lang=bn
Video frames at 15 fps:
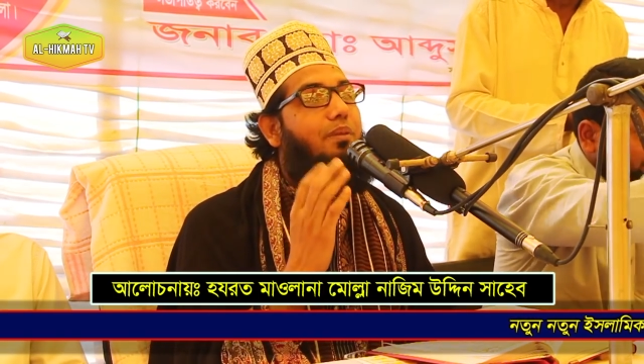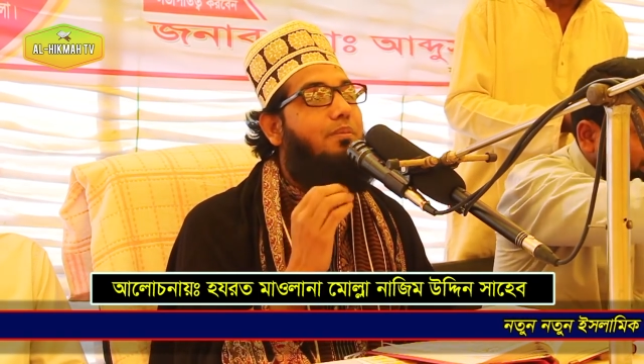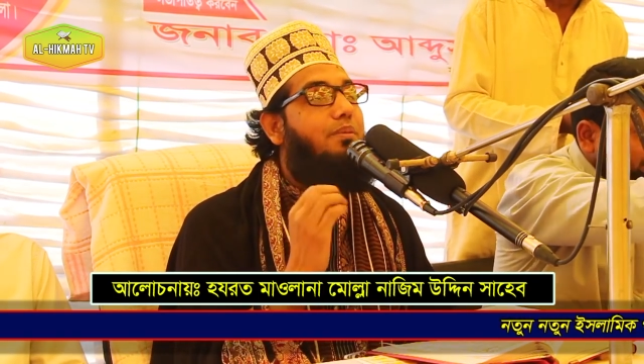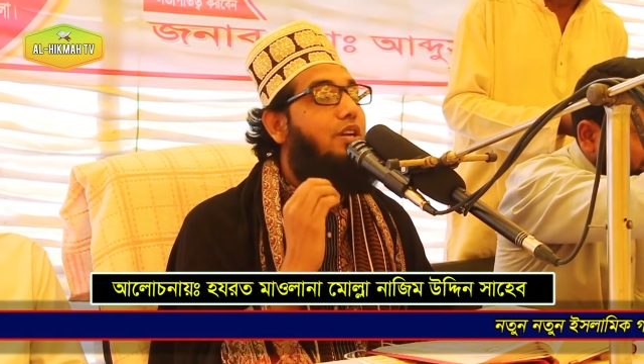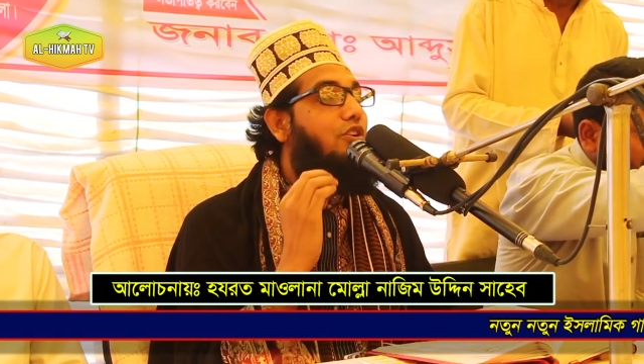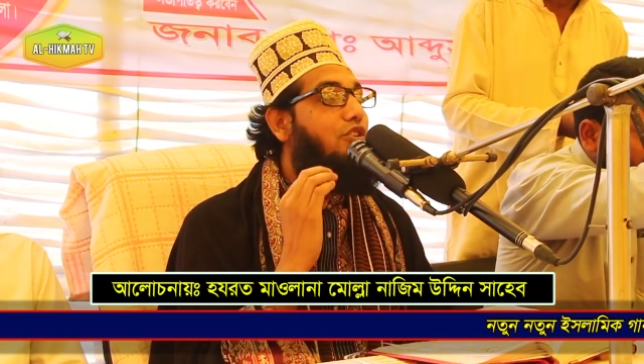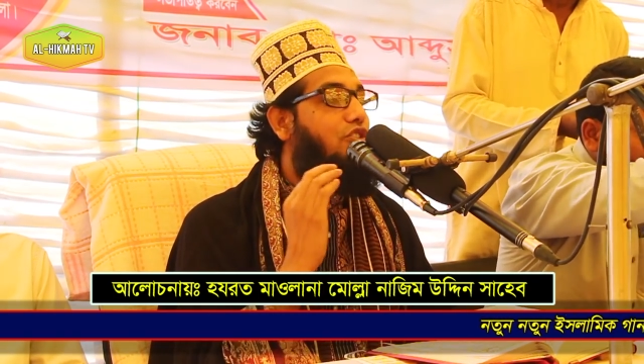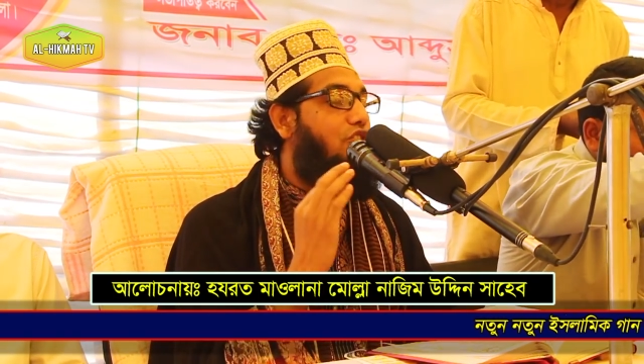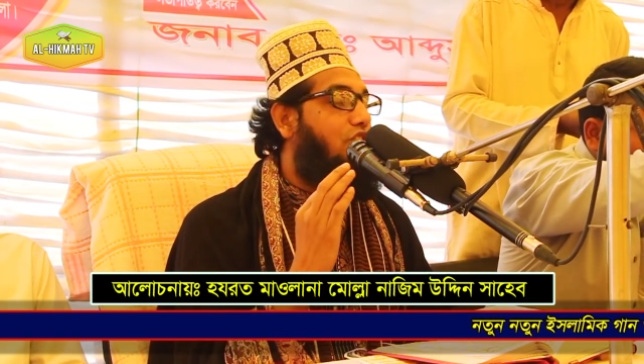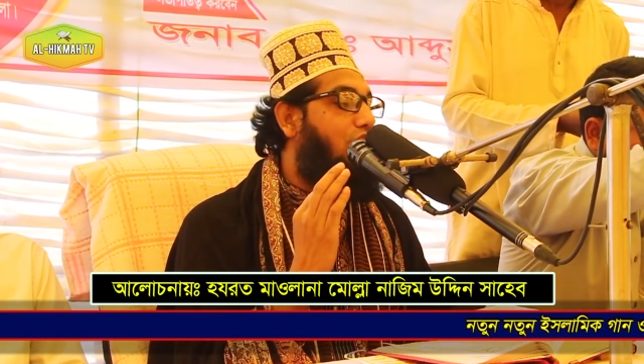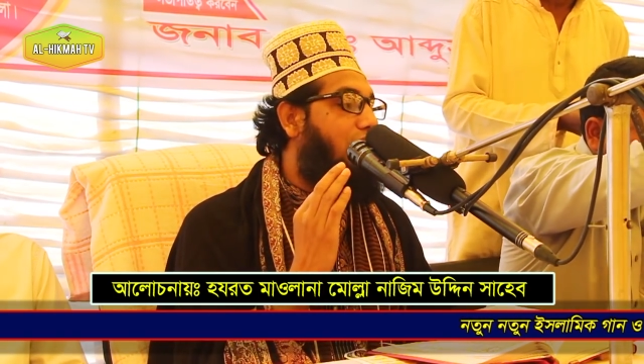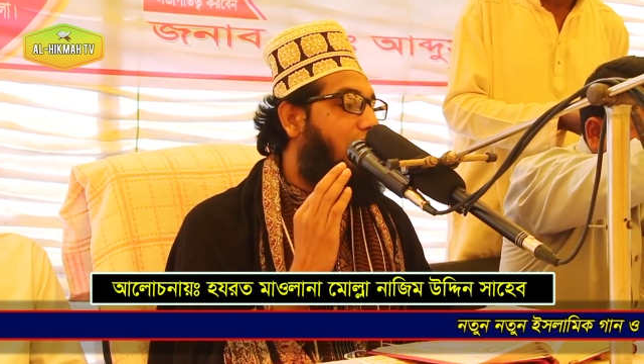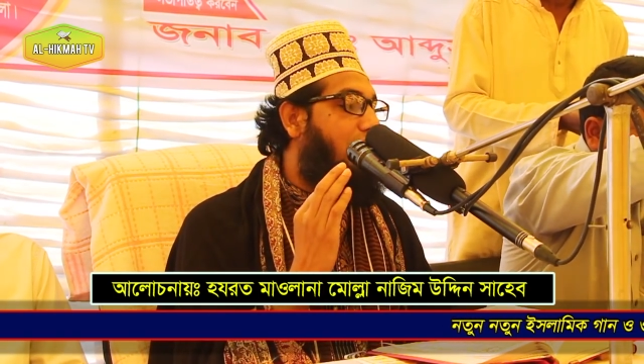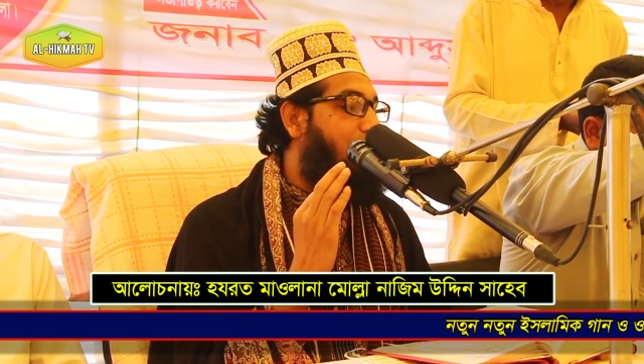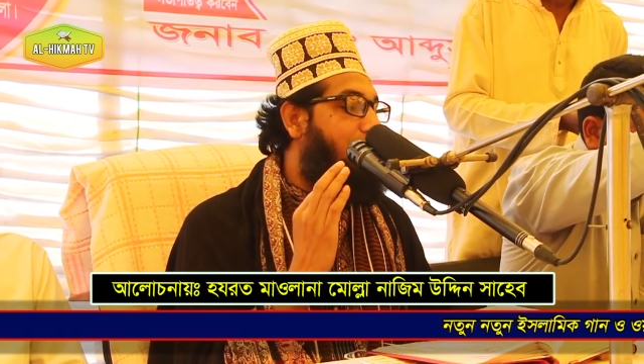বিভিন্ন
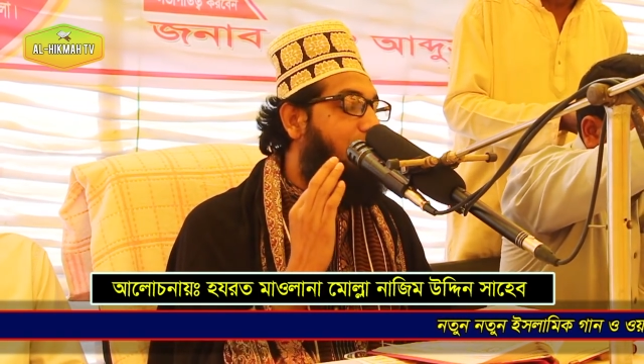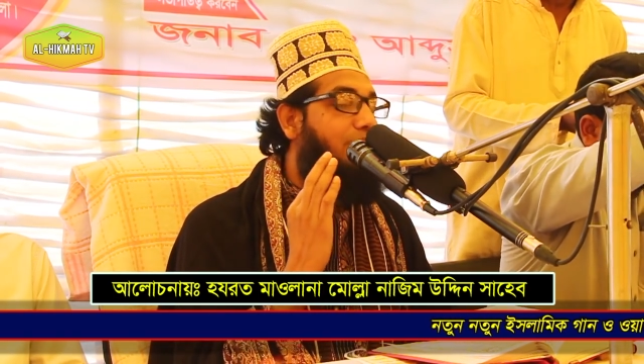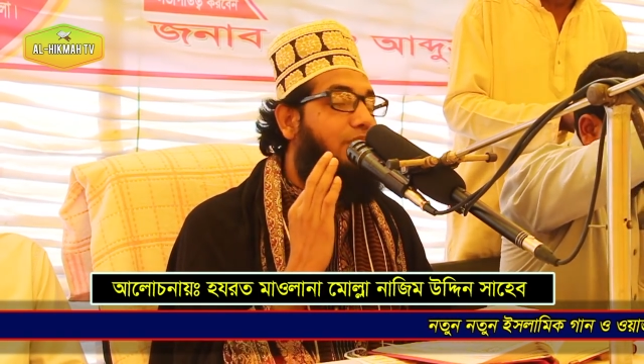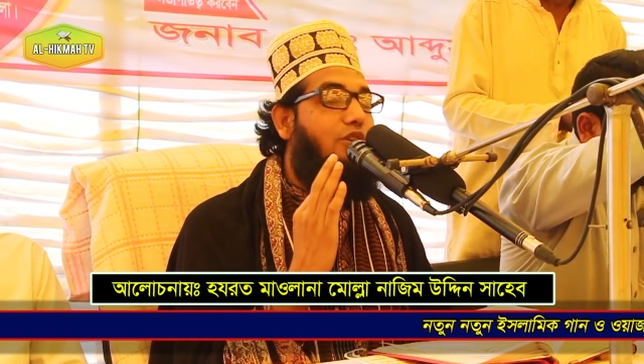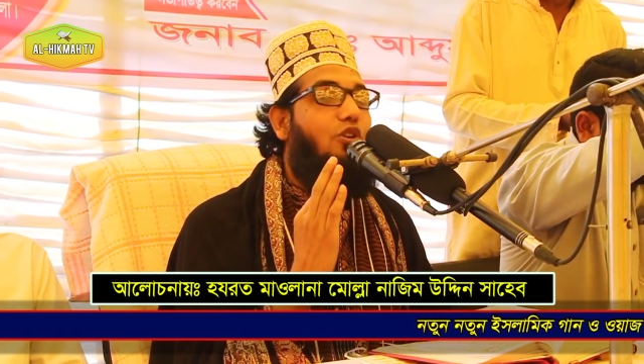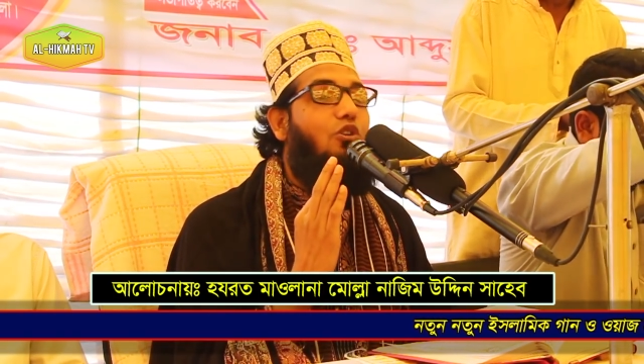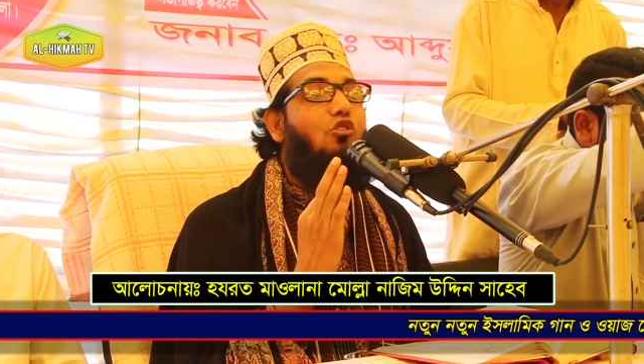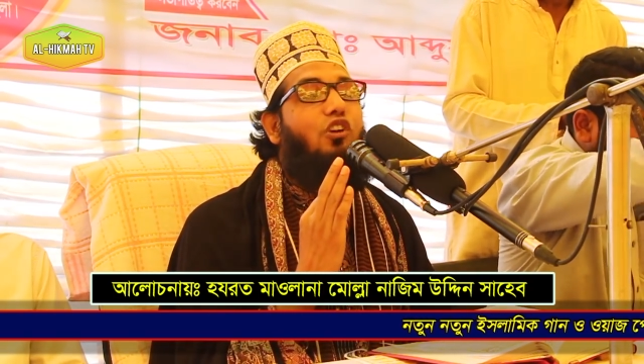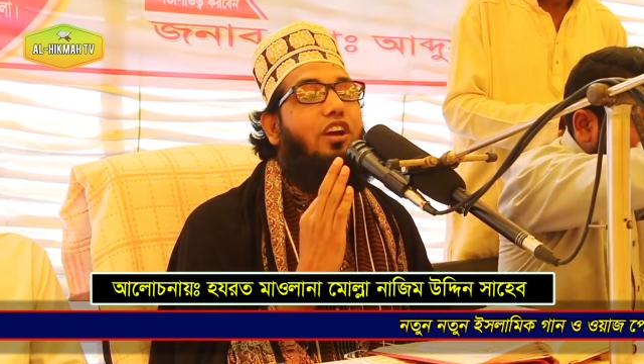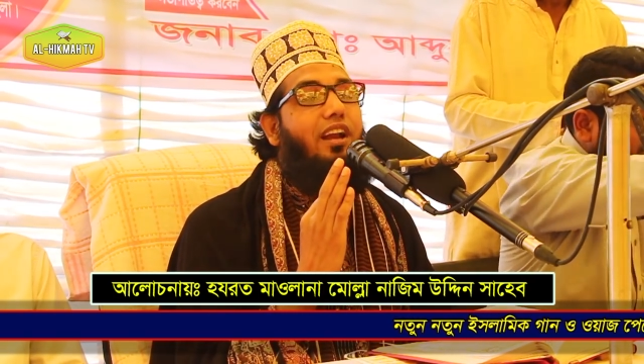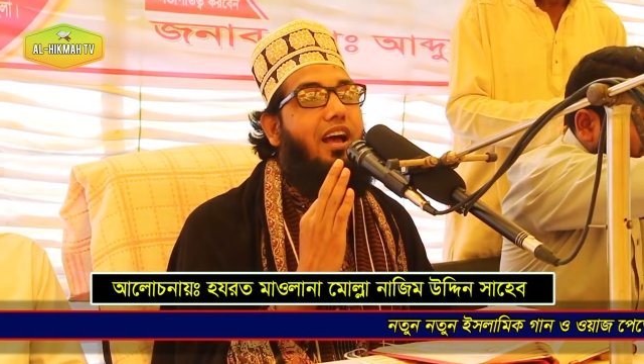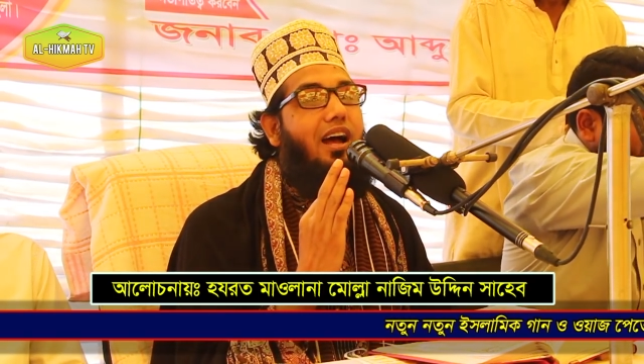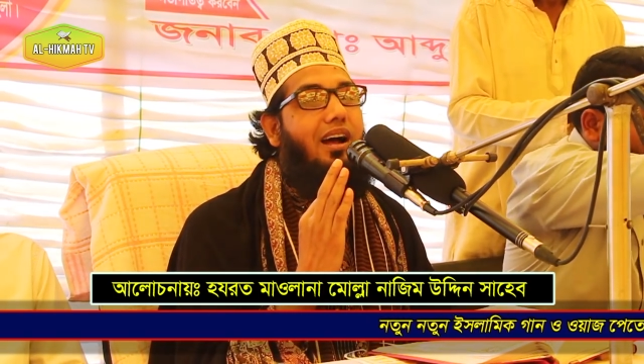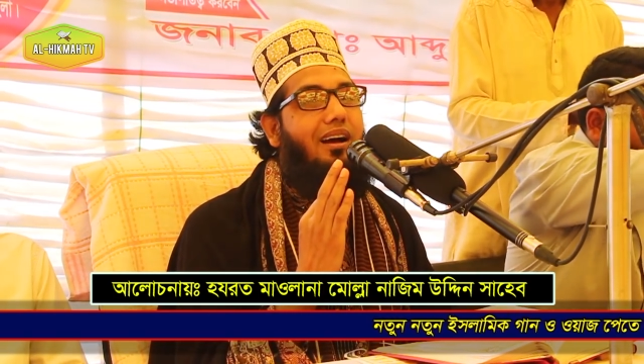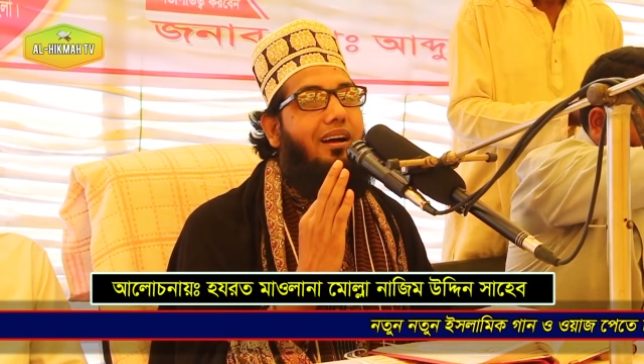ধরনের বিভিন্ন
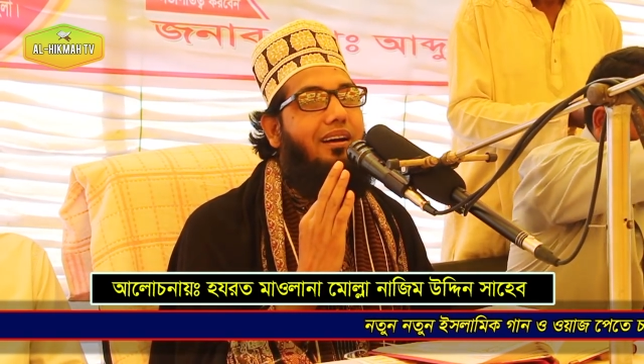লোকেরা